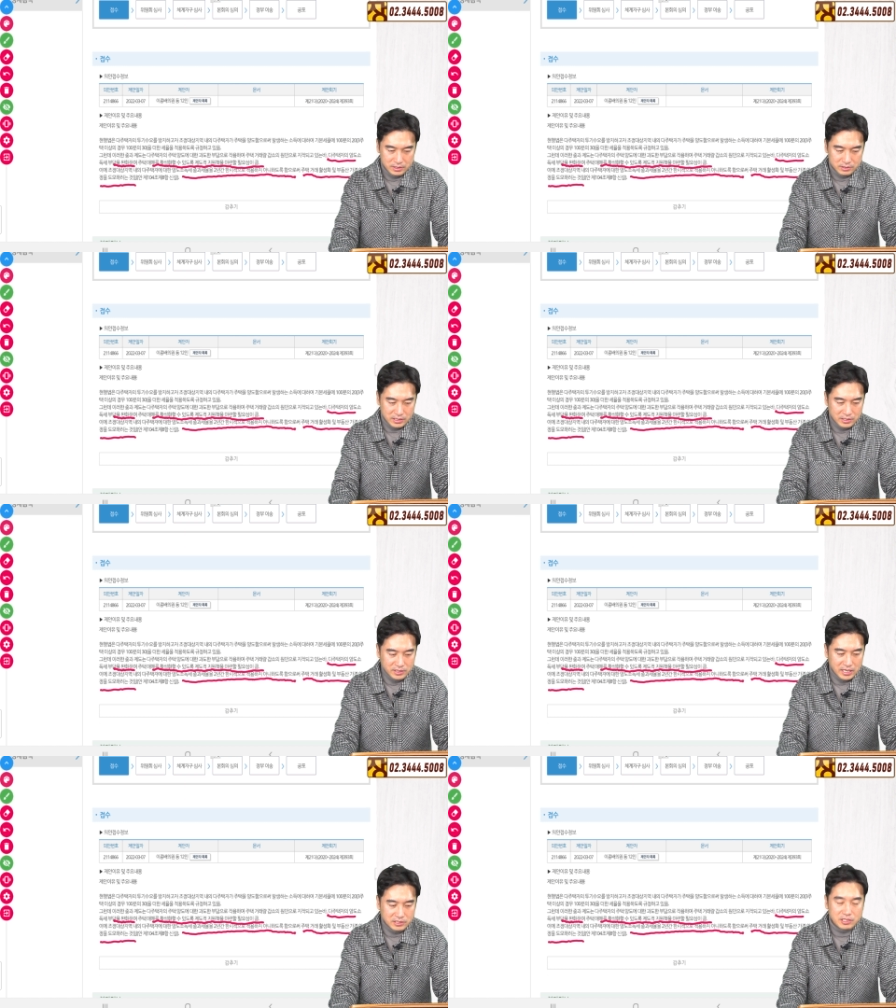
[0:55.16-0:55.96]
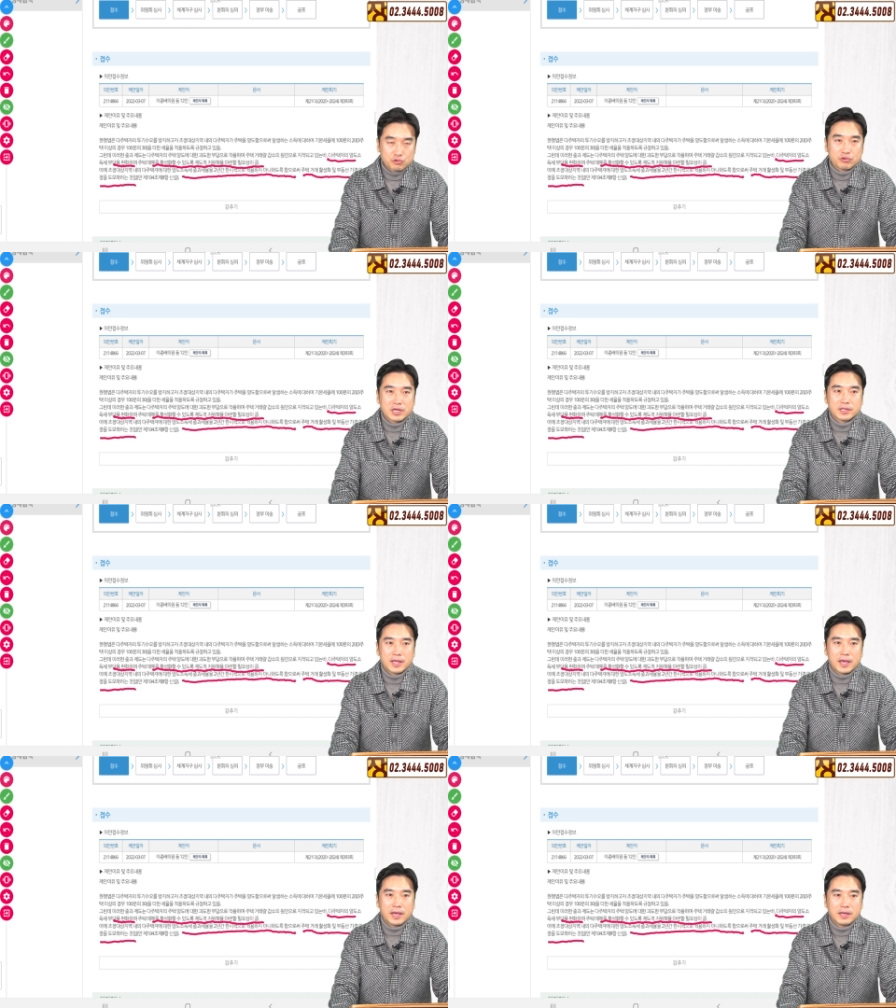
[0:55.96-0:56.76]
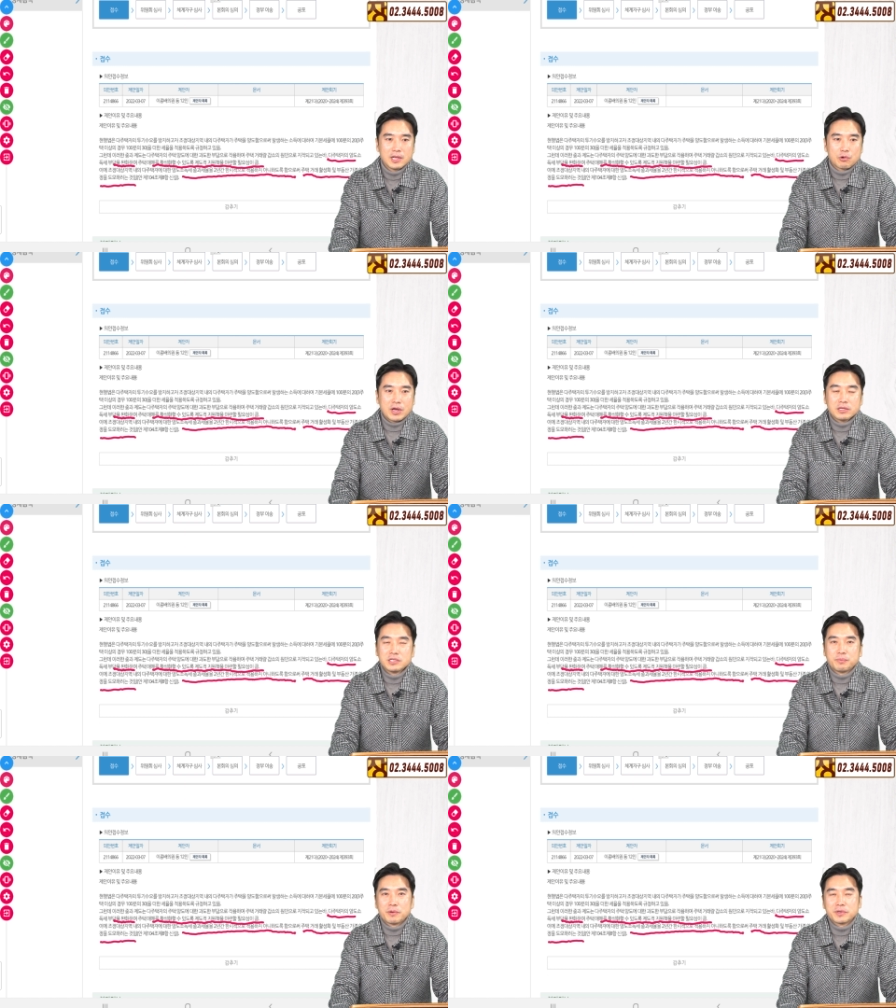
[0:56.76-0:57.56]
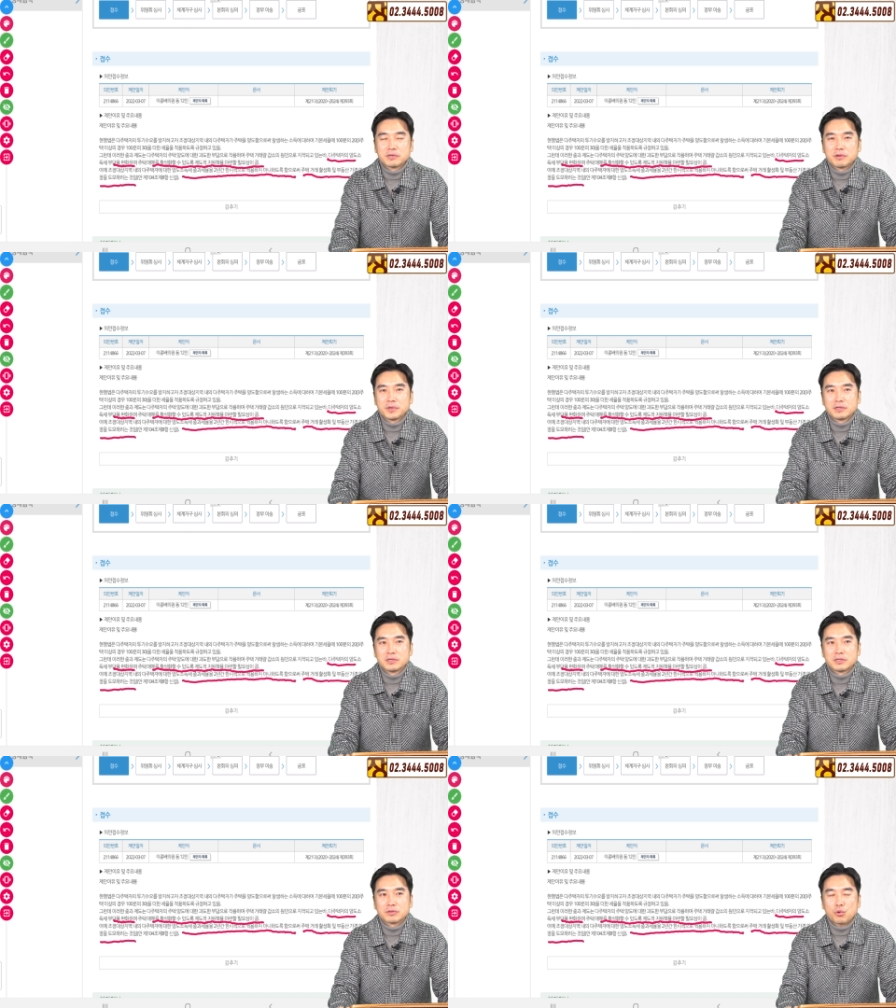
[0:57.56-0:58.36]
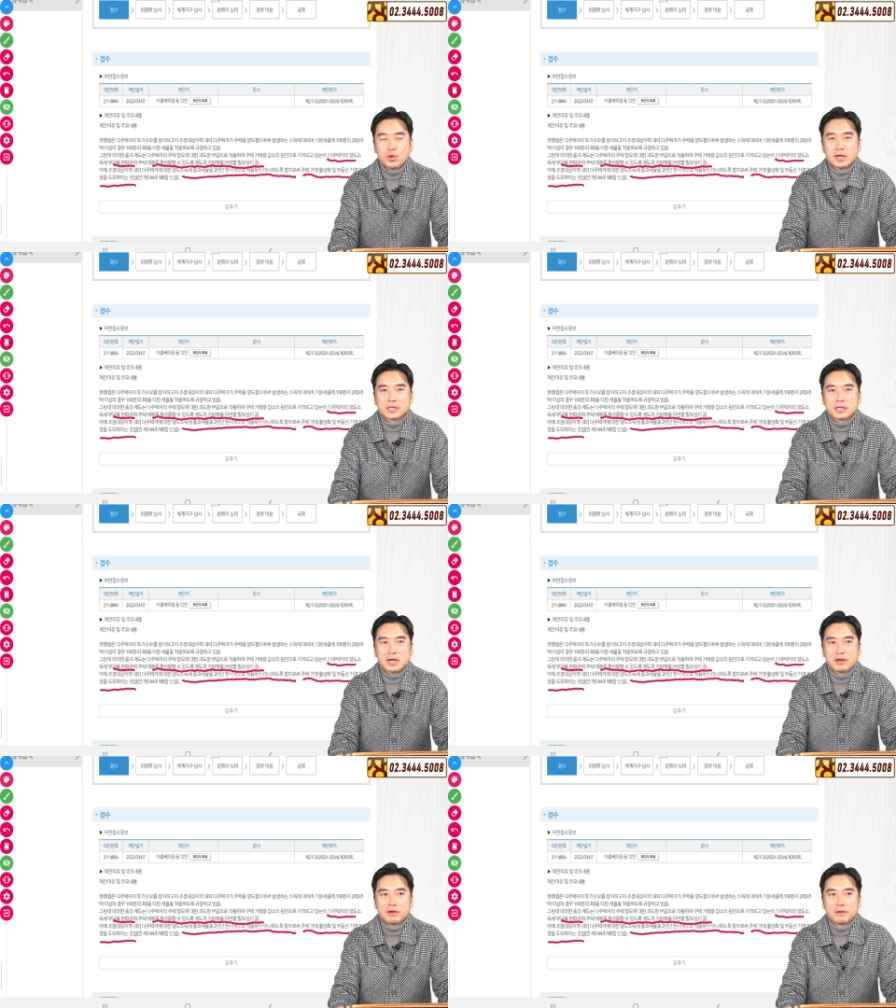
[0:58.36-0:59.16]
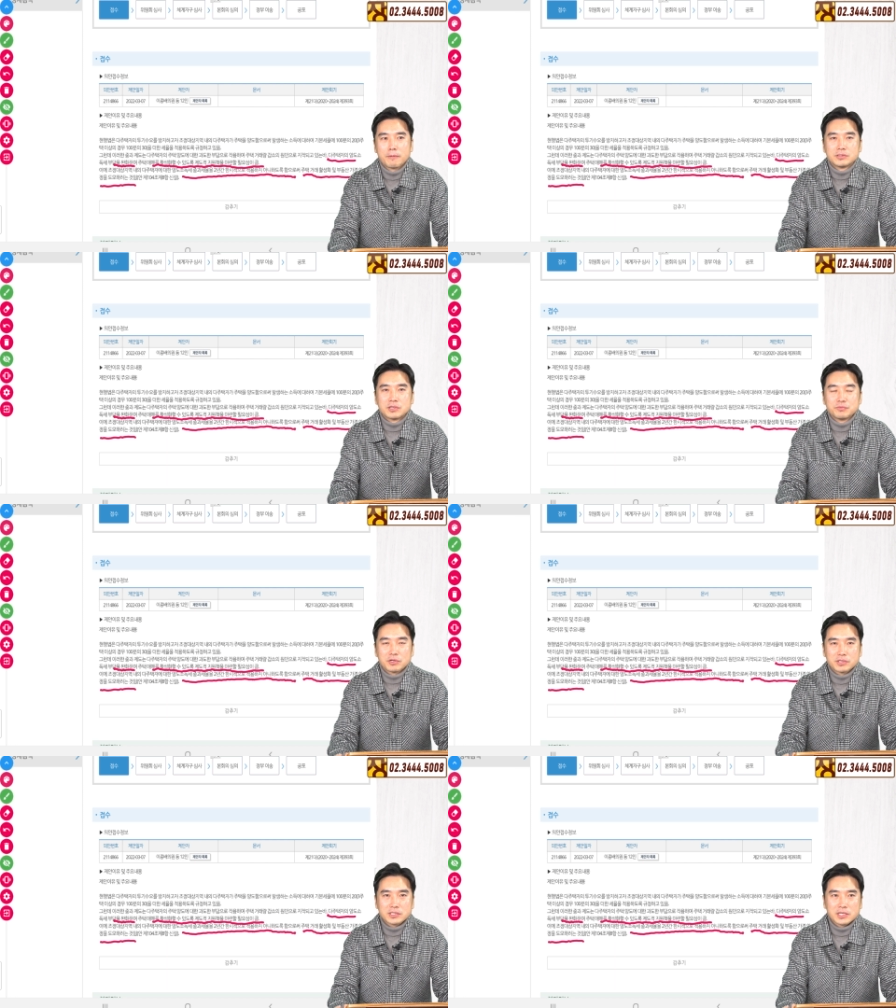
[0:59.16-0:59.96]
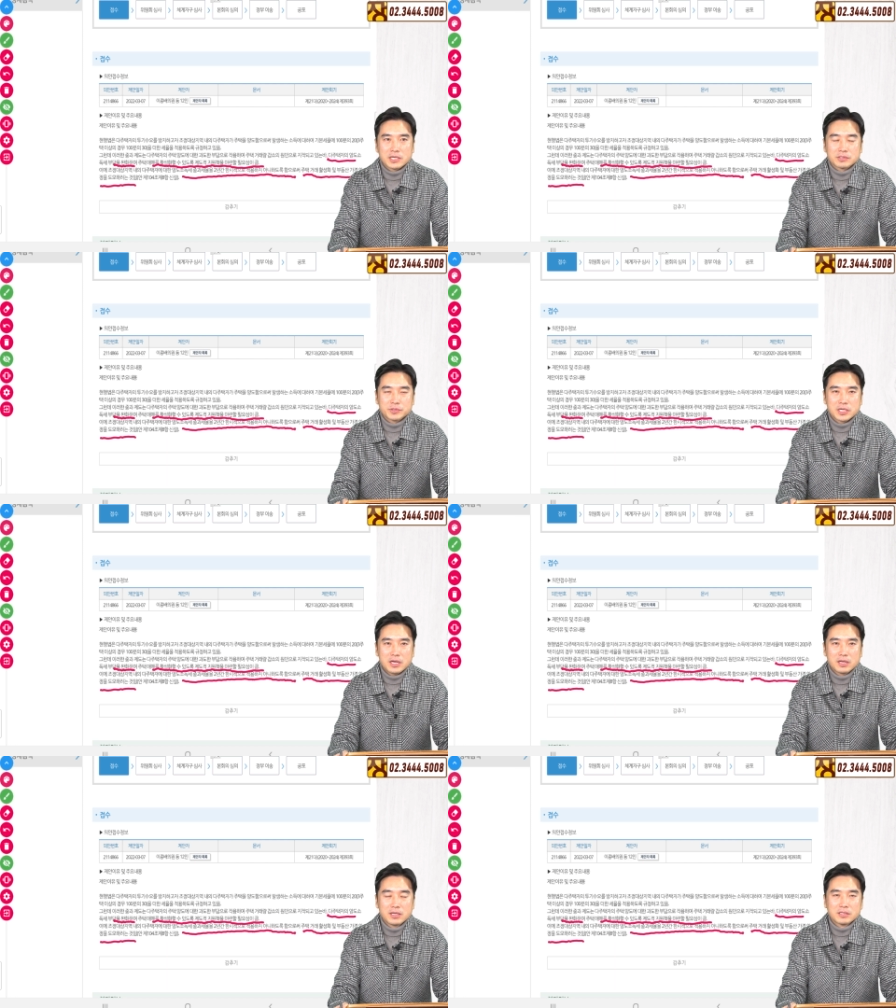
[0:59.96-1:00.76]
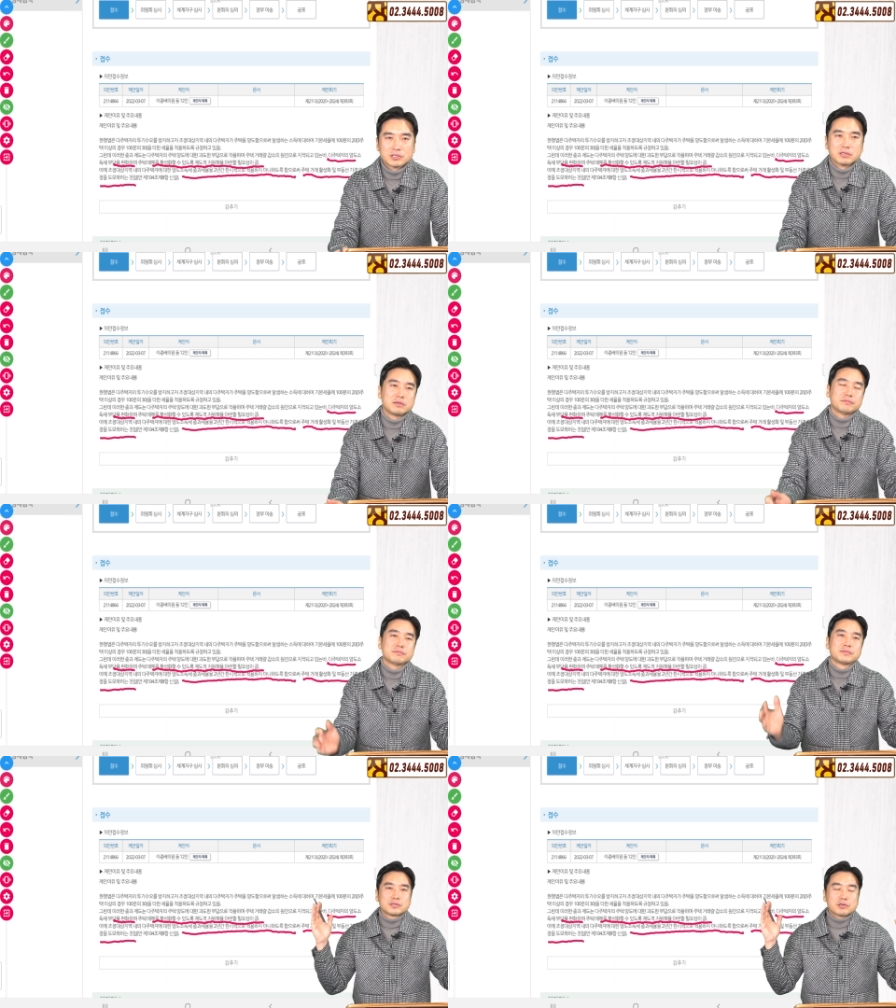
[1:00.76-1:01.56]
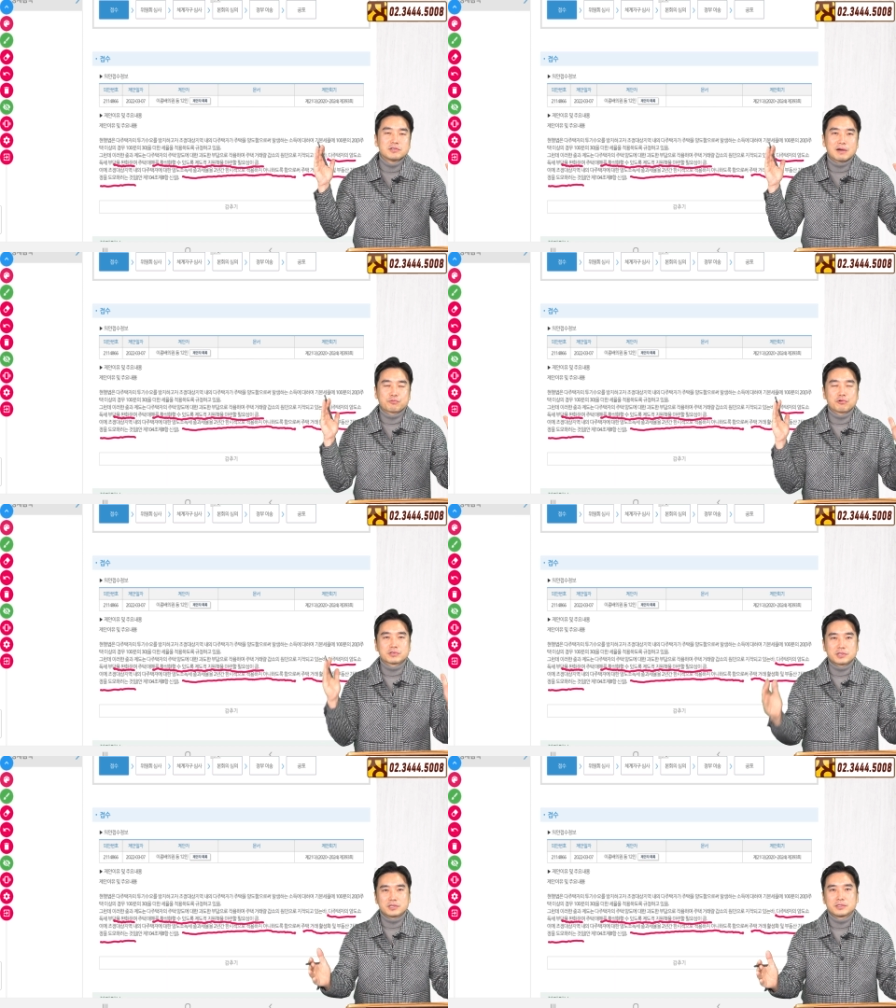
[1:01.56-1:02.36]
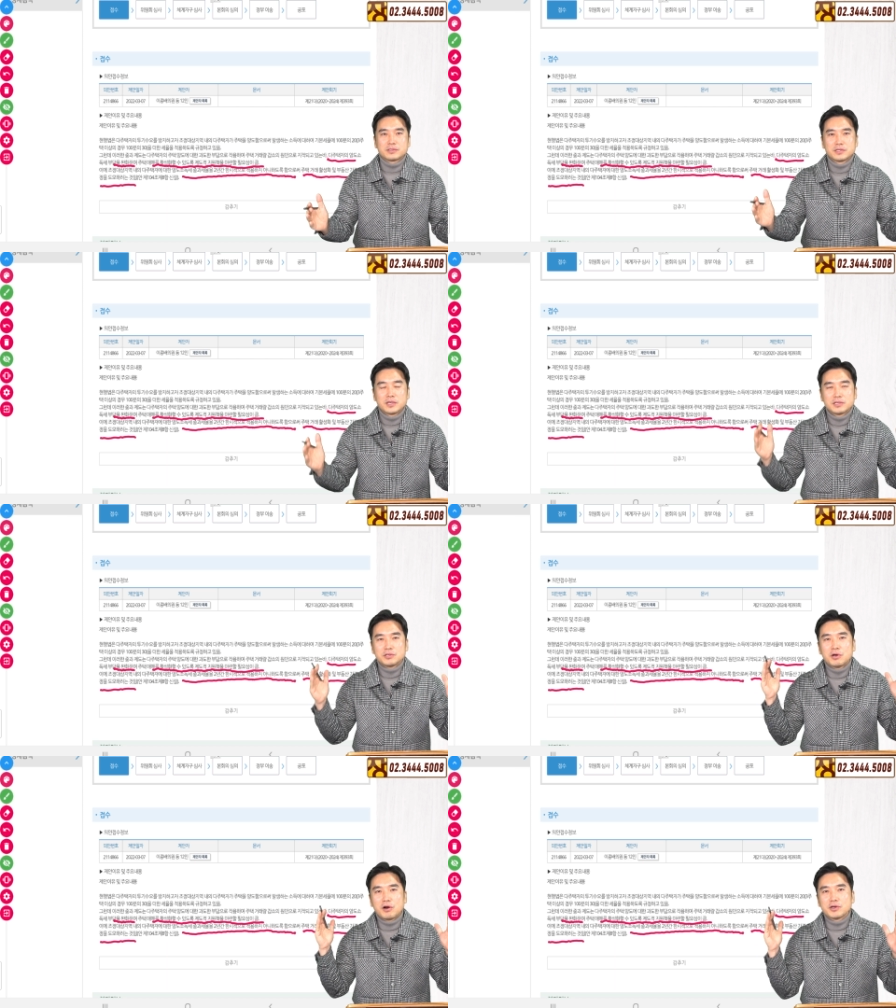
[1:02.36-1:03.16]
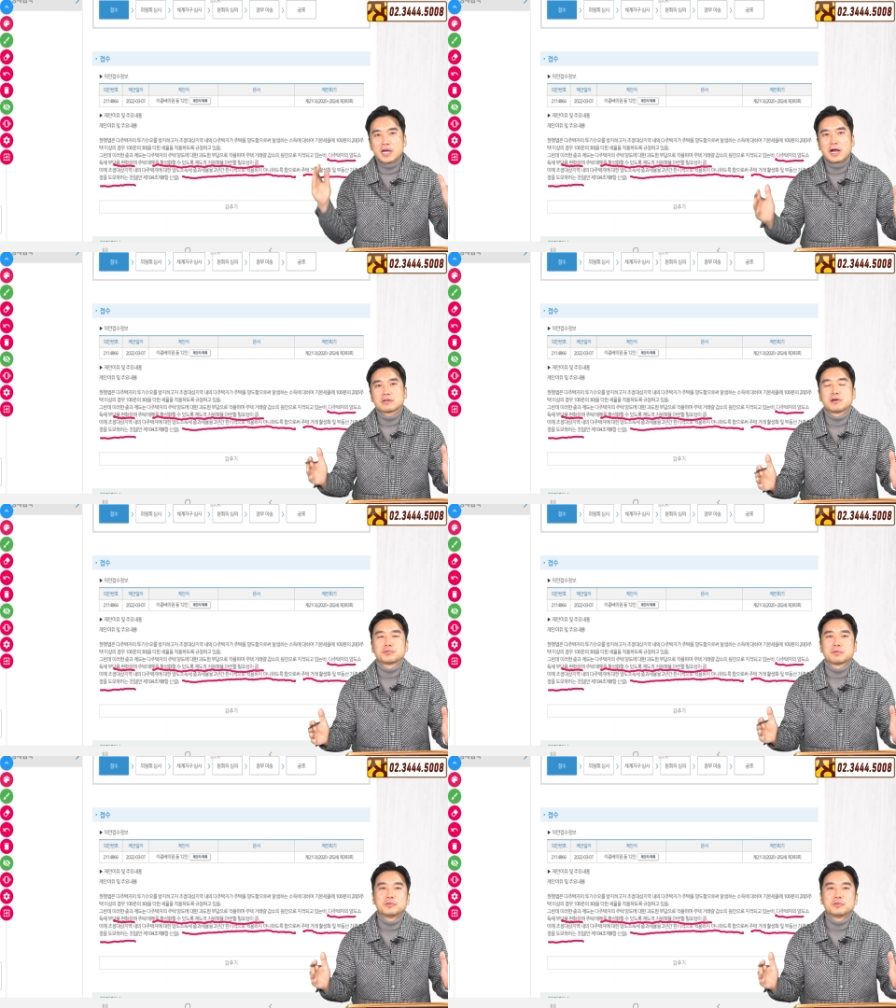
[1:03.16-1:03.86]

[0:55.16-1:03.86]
자, 이게 이제 중요한데 과연 이 법이 그러면은 통과가 될까요? 여러분들 어떻게 생각하십니까? 지금 선거 앞두고서는 여야 할 거 없이